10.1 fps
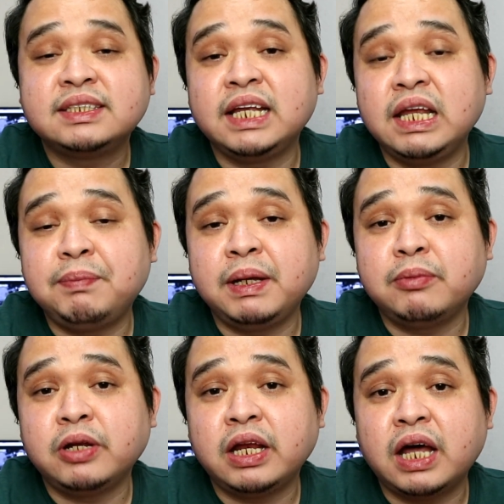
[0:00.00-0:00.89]

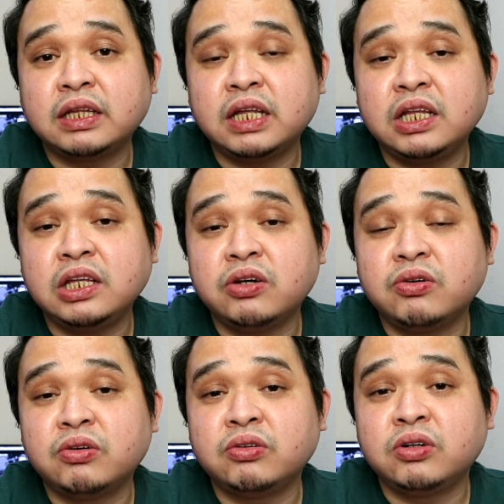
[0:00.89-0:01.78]
silipin muna natin
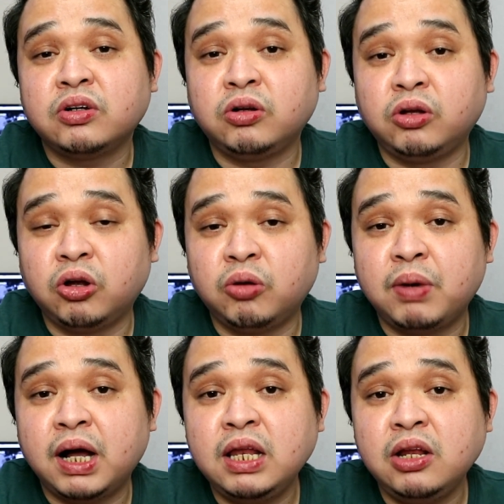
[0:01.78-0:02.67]
yung
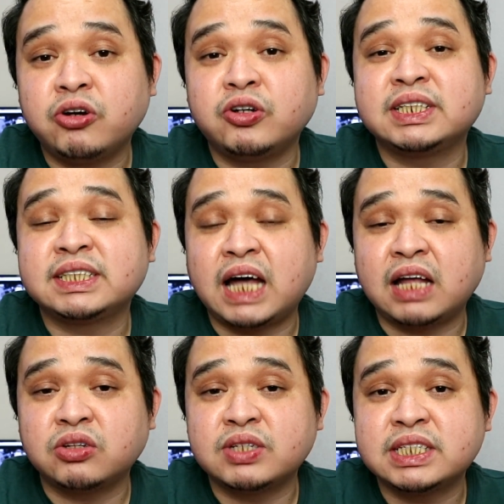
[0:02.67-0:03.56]
global or
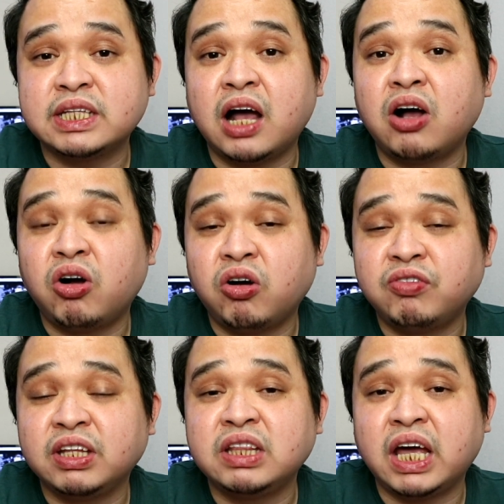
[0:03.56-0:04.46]
status ng
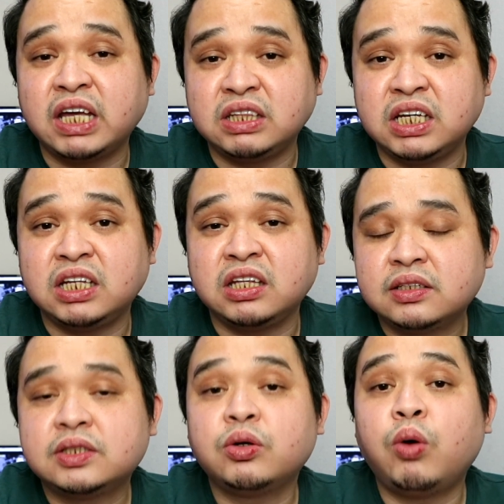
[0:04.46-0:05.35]
COVID-19.
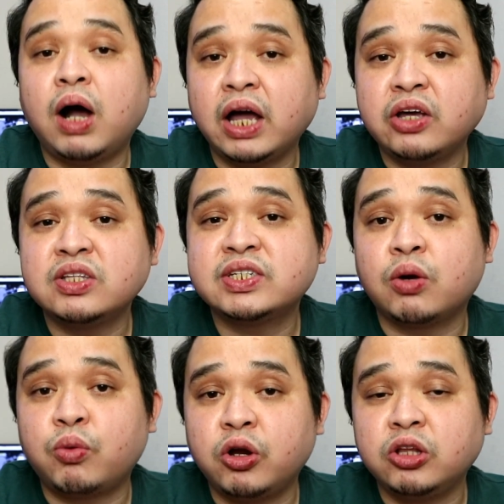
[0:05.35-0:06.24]
So ayon
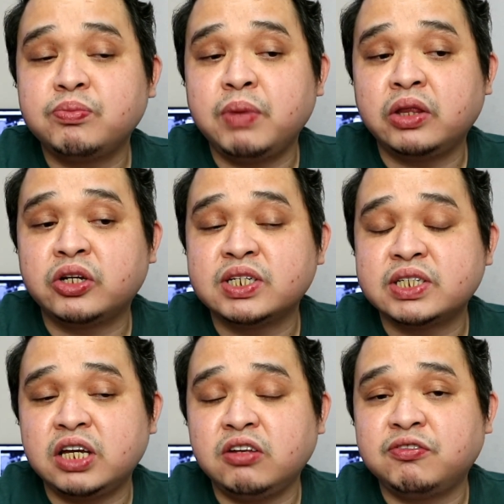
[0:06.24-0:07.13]
sa World
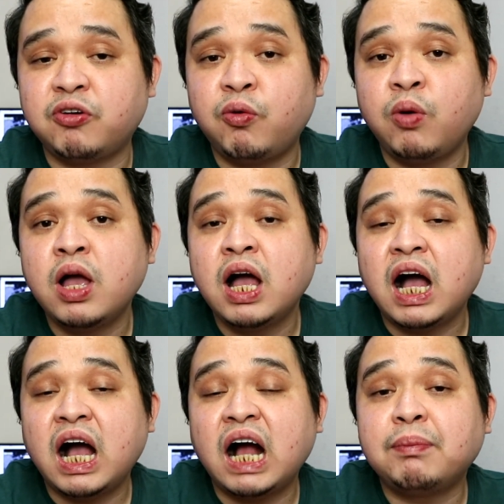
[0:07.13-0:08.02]
Meters Info,
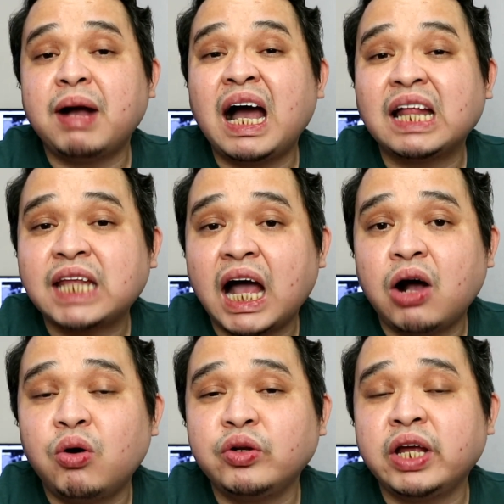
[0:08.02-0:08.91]
ang mga
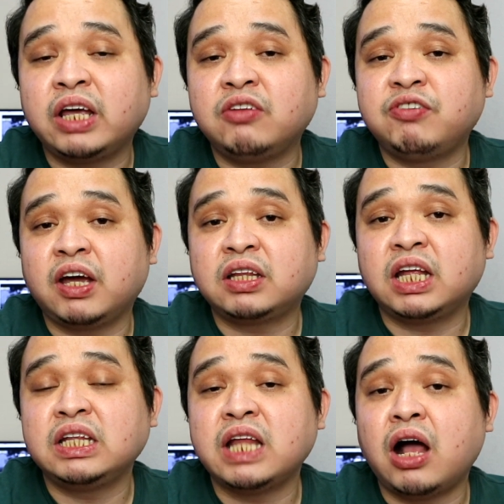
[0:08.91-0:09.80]
tao na
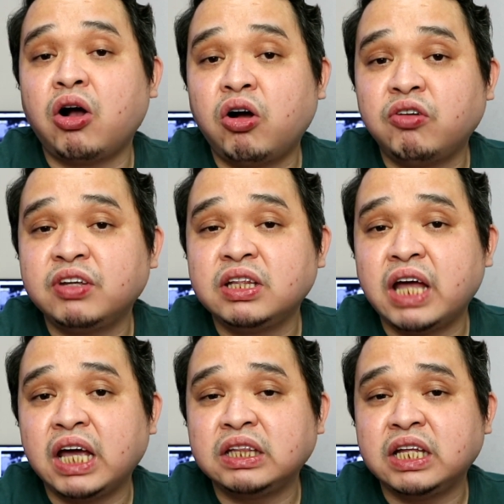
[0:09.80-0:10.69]
infected ng
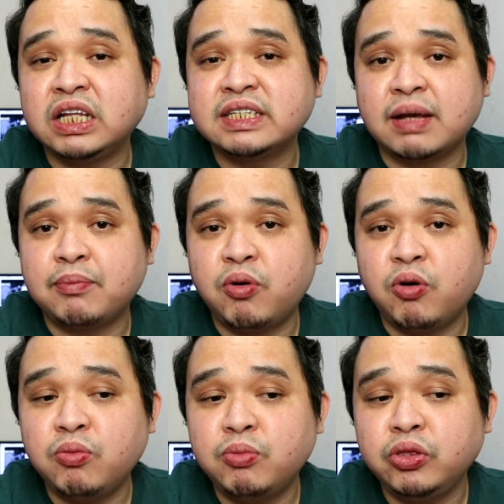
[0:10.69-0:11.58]
COVID-19 sa
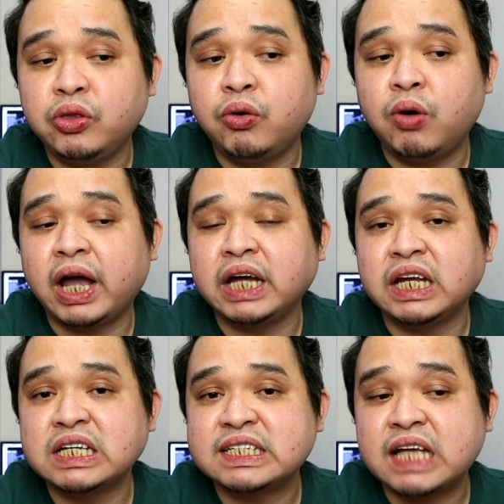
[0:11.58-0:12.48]
buong mundo
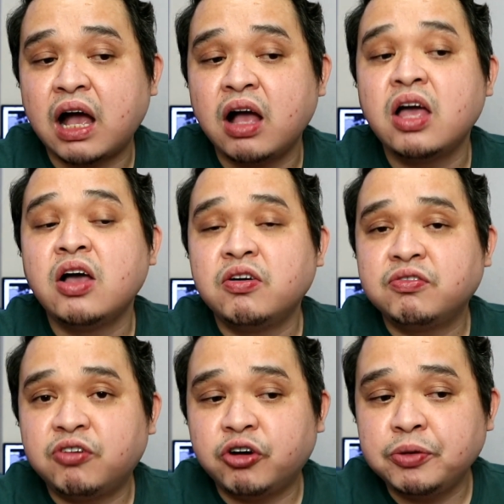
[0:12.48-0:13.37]
ay nasa
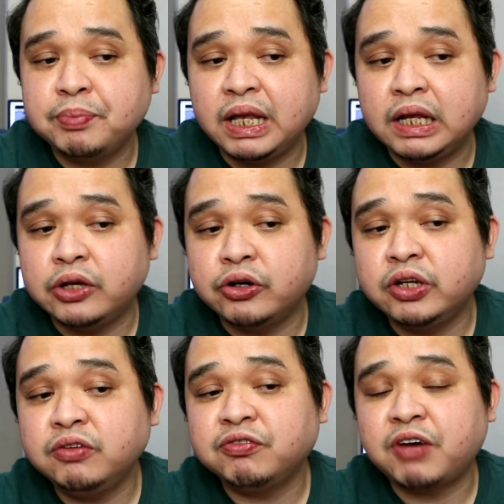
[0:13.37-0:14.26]

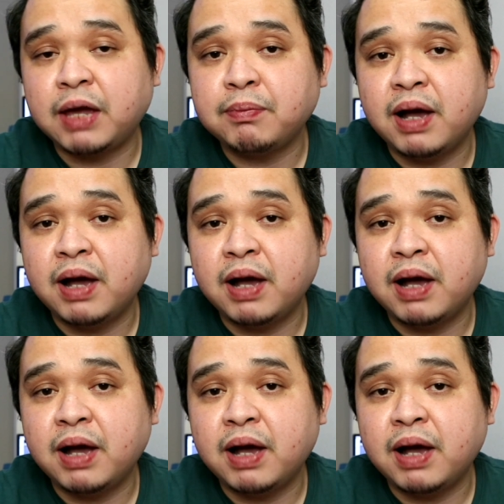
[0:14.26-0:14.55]
4,558,619